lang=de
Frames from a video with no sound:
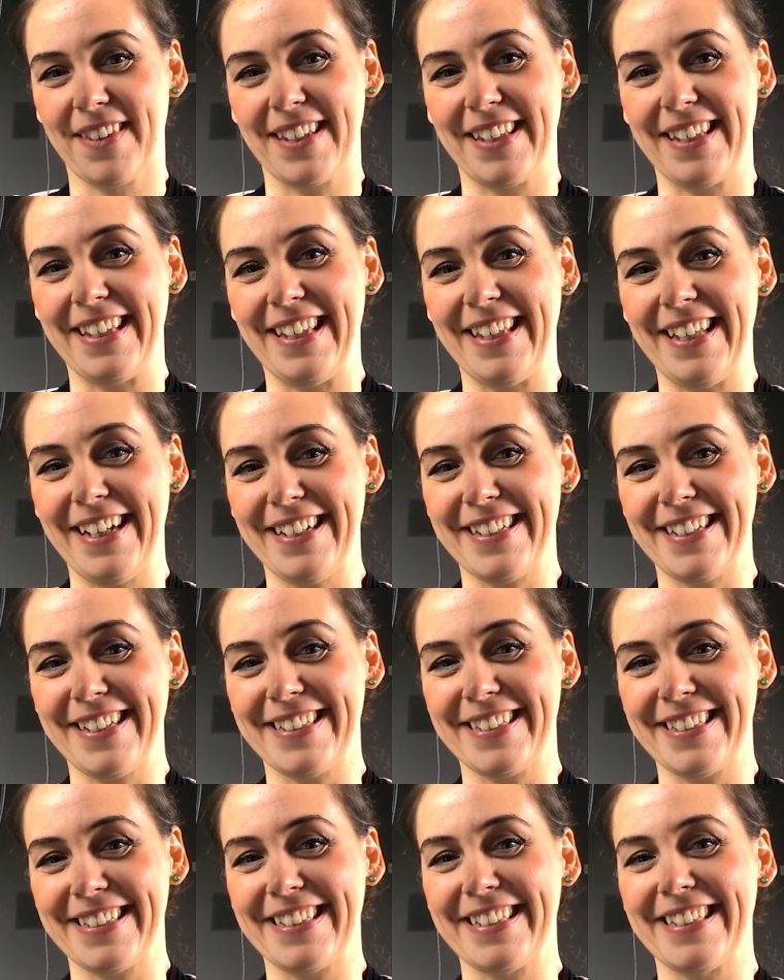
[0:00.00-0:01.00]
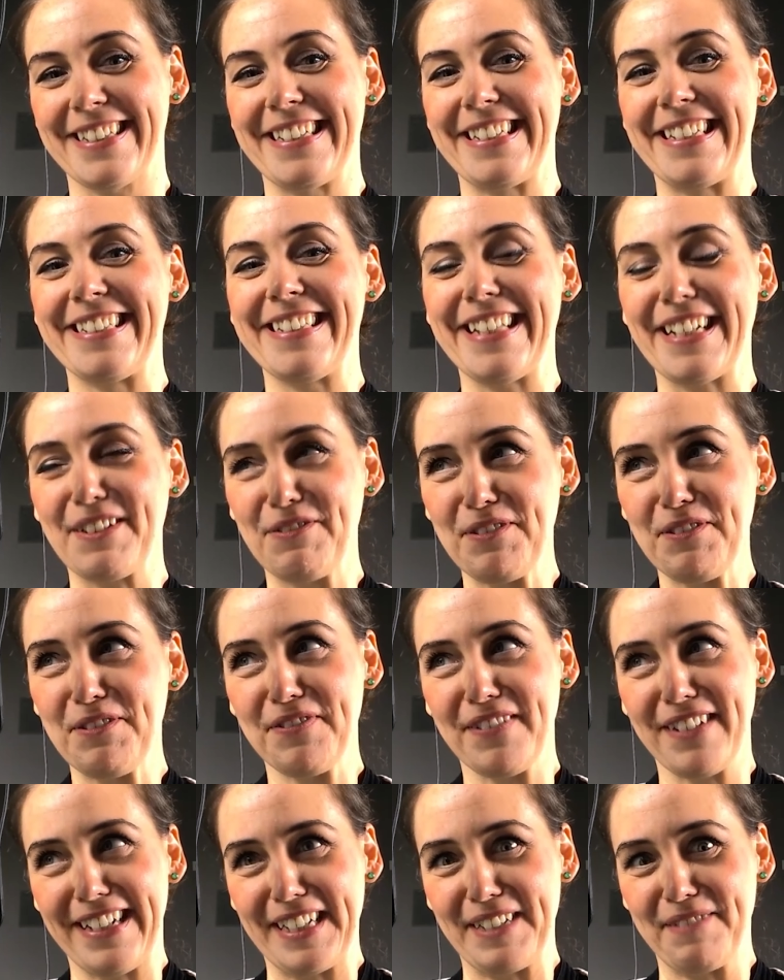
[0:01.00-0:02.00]
Ja, das ist äh, eine sehr coole
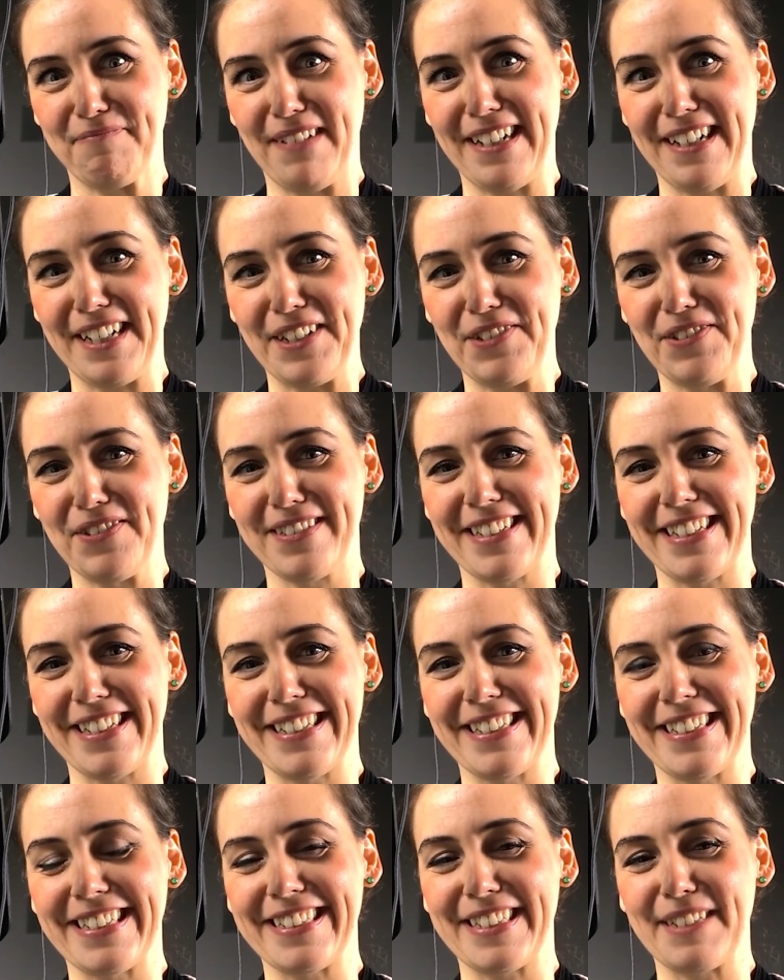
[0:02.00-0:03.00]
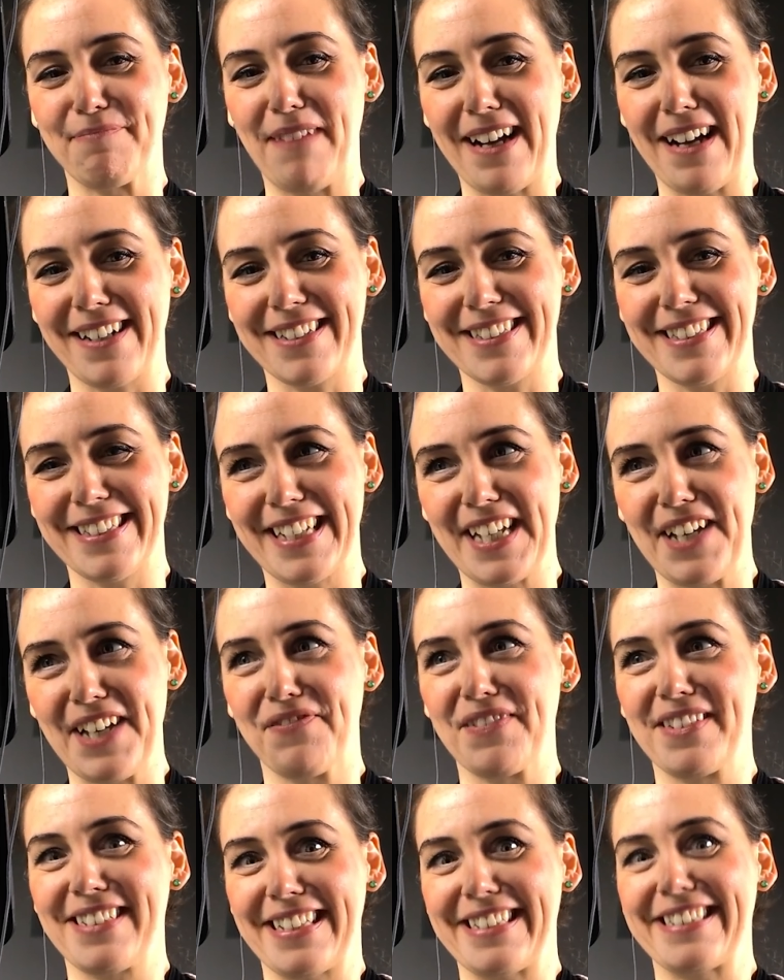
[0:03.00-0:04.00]
Frage, Mario, denn das Marketing
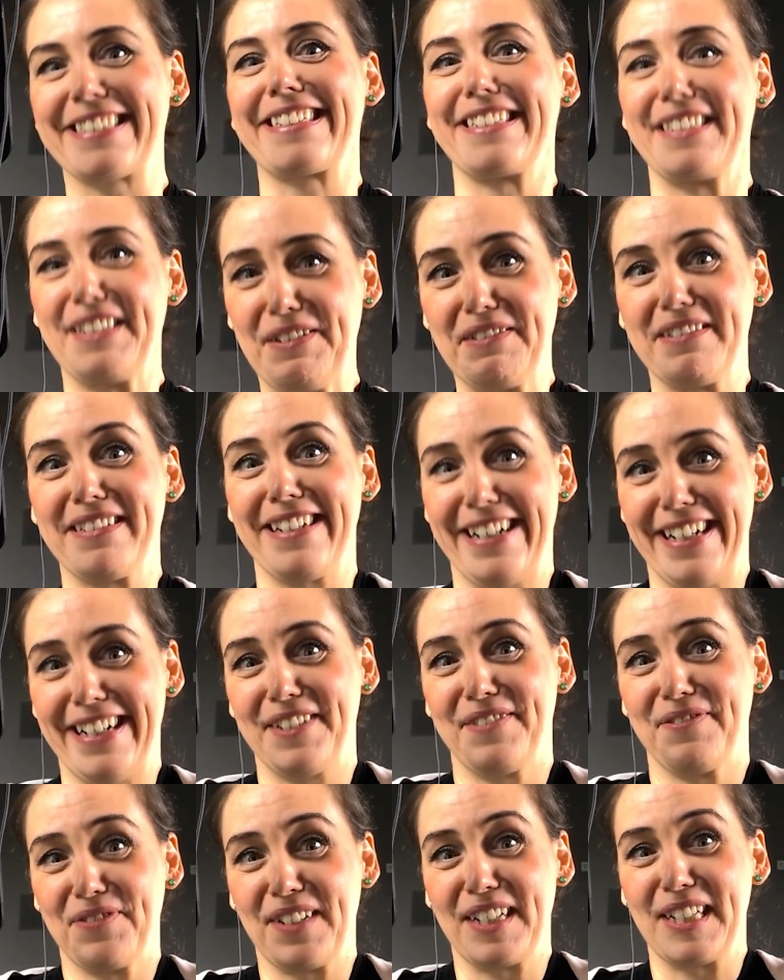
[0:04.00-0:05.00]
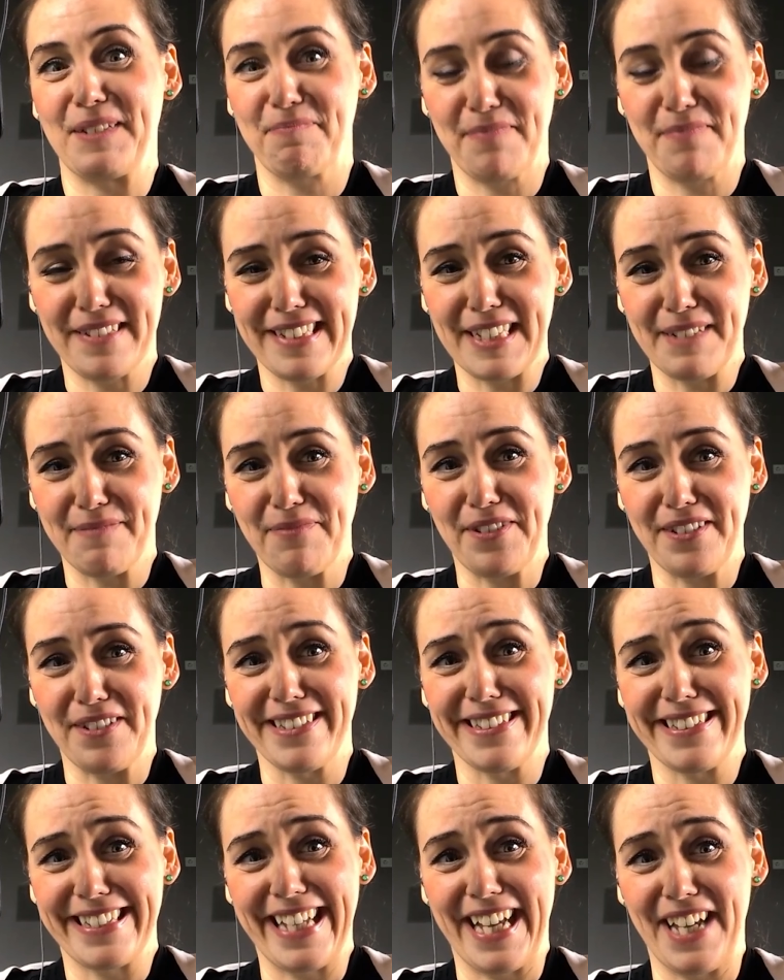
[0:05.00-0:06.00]
Canvas setzt genau da an, wo das Business
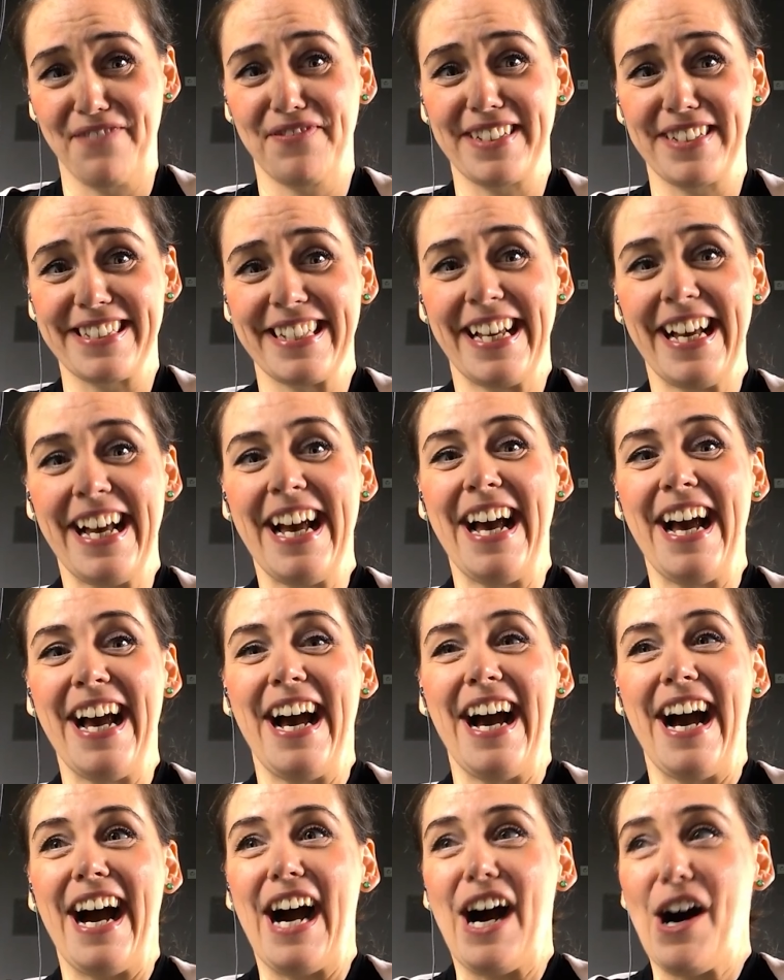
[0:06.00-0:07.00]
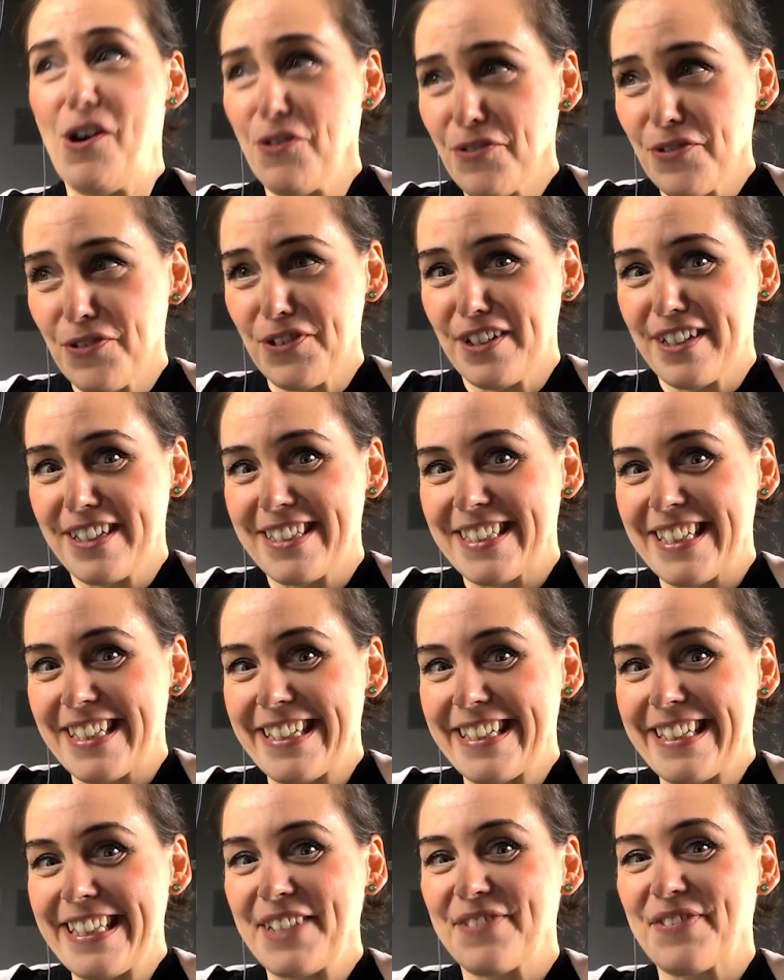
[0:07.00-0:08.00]
Model Canvas aufhört.
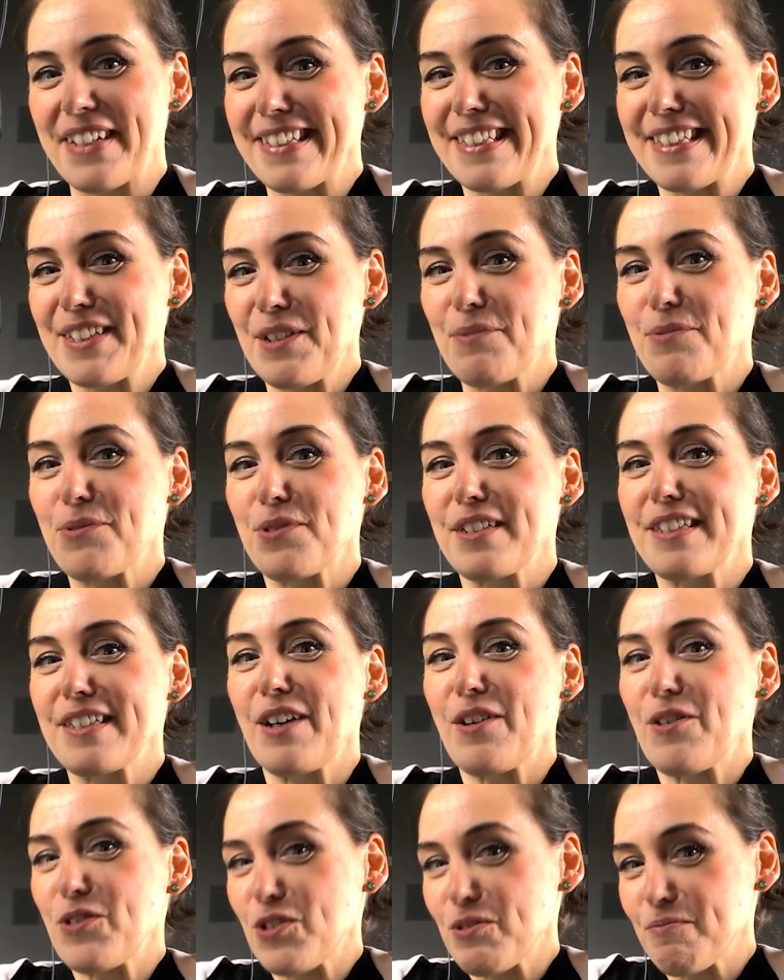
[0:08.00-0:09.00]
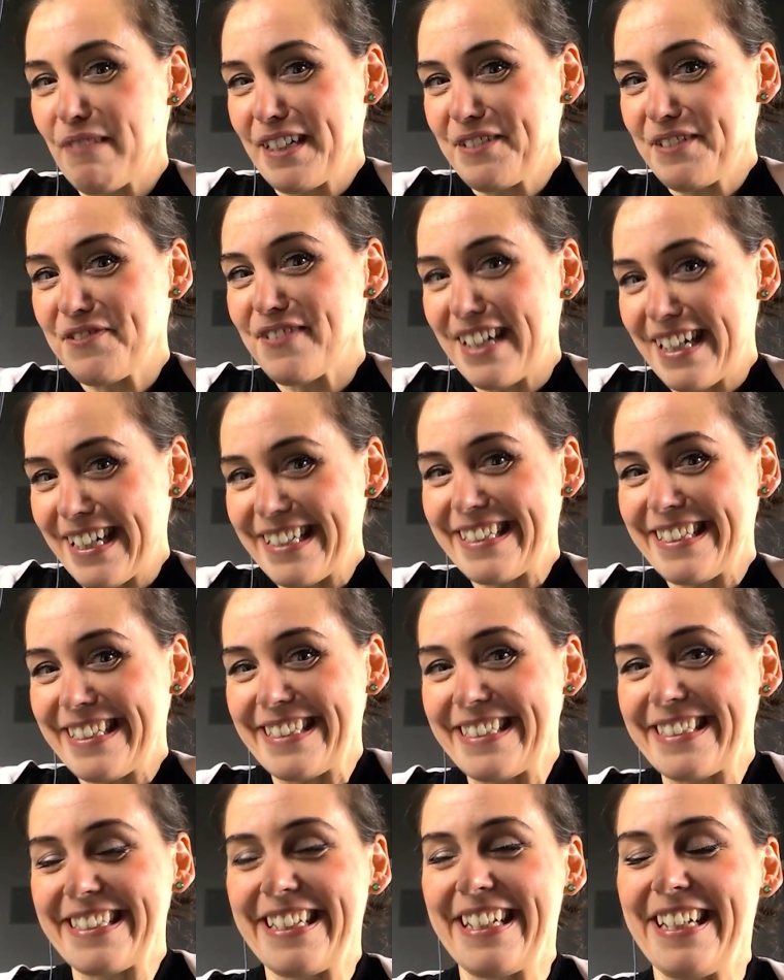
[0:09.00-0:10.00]
Denn ich weiß nicht, ob du dich auch schon mal gefragt
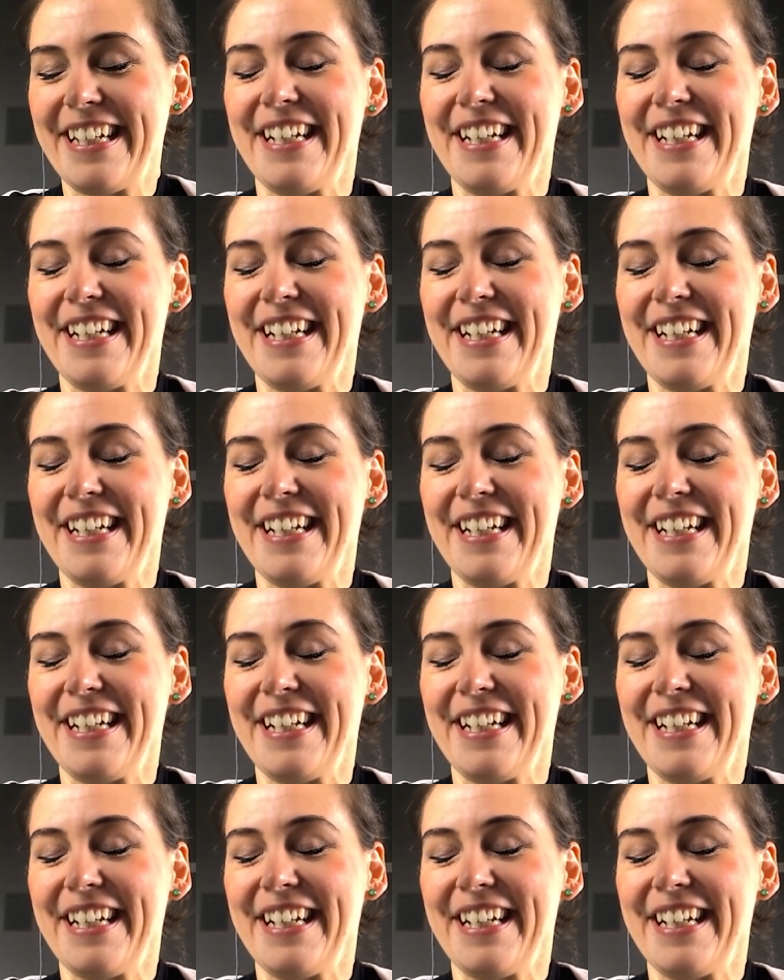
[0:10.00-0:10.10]
hast,